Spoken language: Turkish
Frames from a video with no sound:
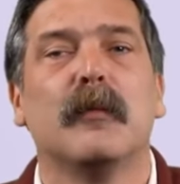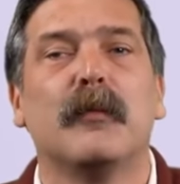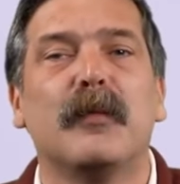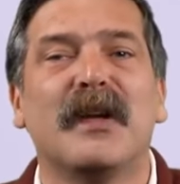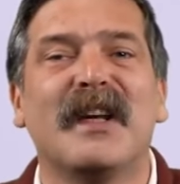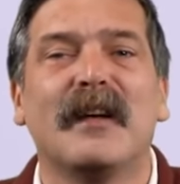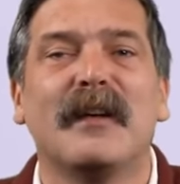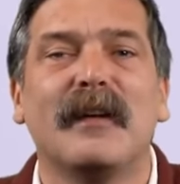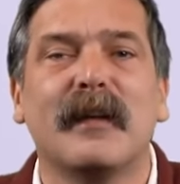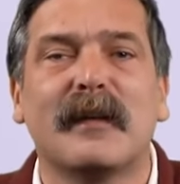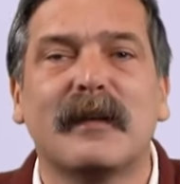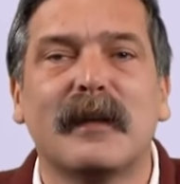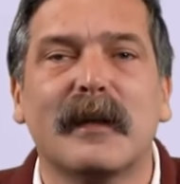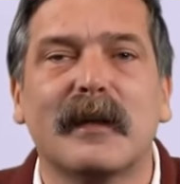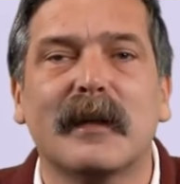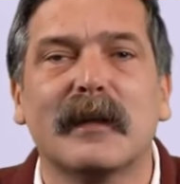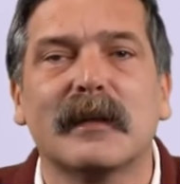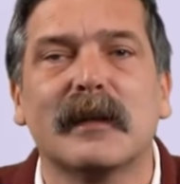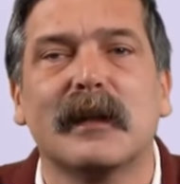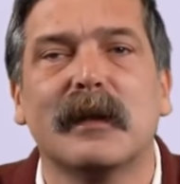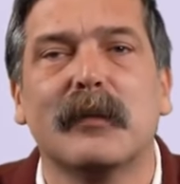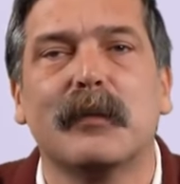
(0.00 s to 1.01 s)
Birlikte
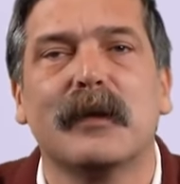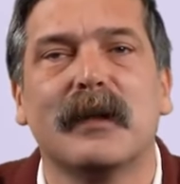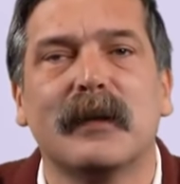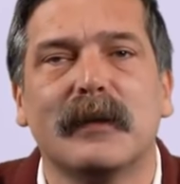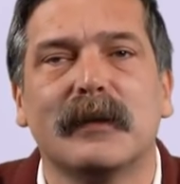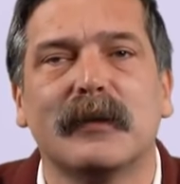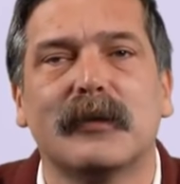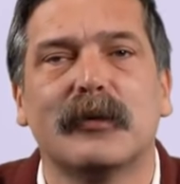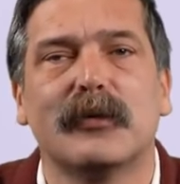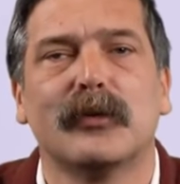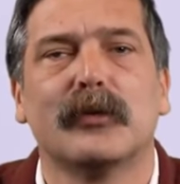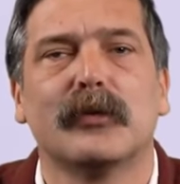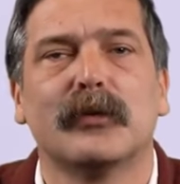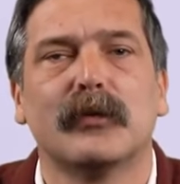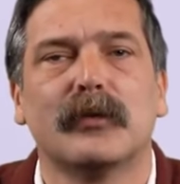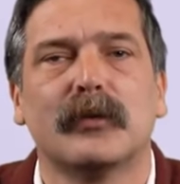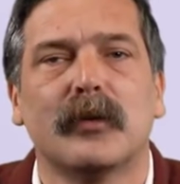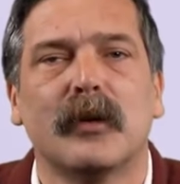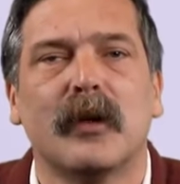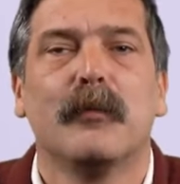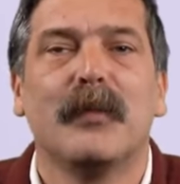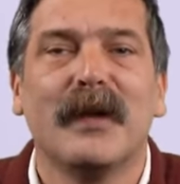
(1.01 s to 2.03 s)
kazanabiliriz
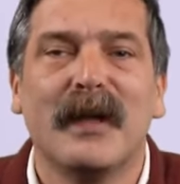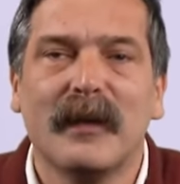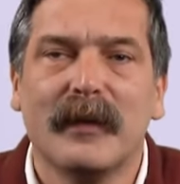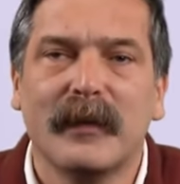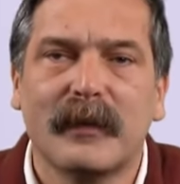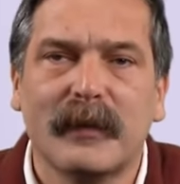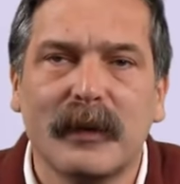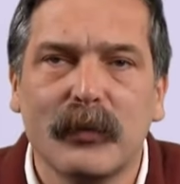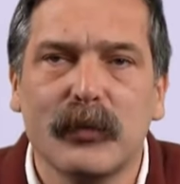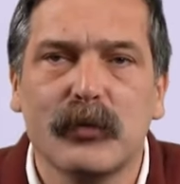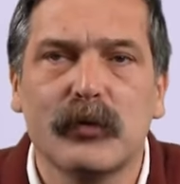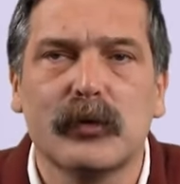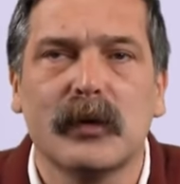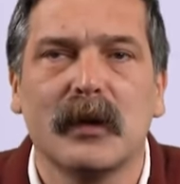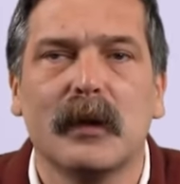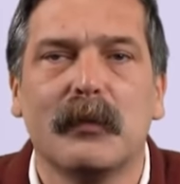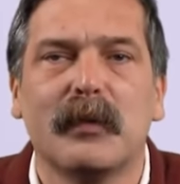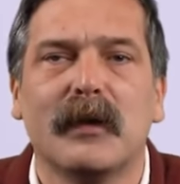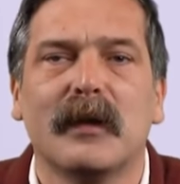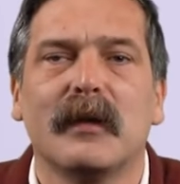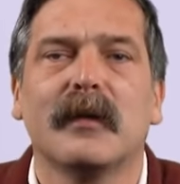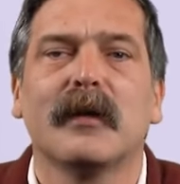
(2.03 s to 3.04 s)
diyoruz. Birlikte
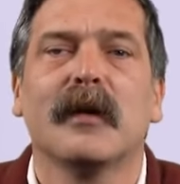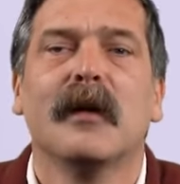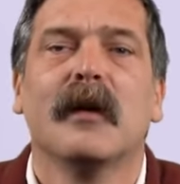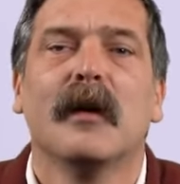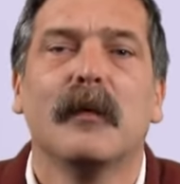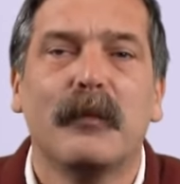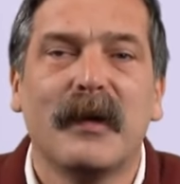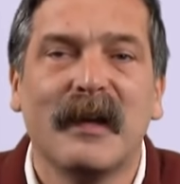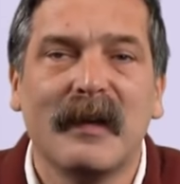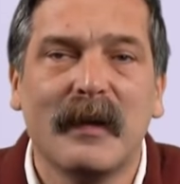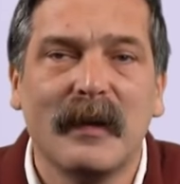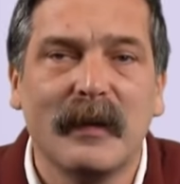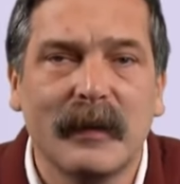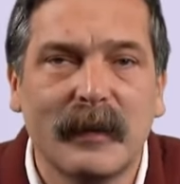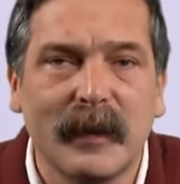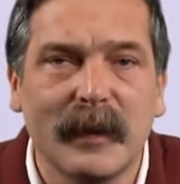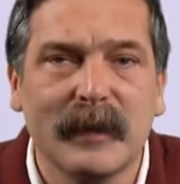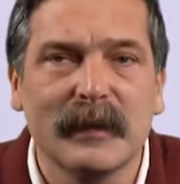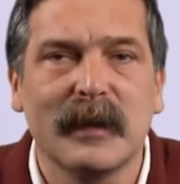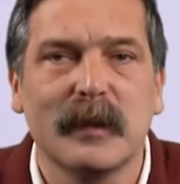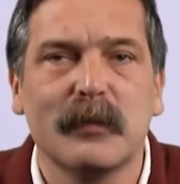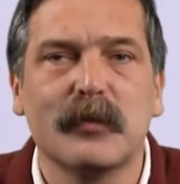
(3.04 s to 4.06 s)
güçlenebilir,
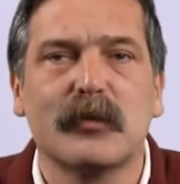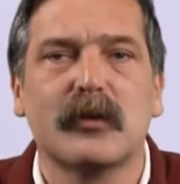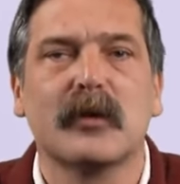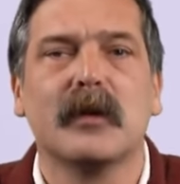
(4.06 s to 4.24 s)
birlikte hesap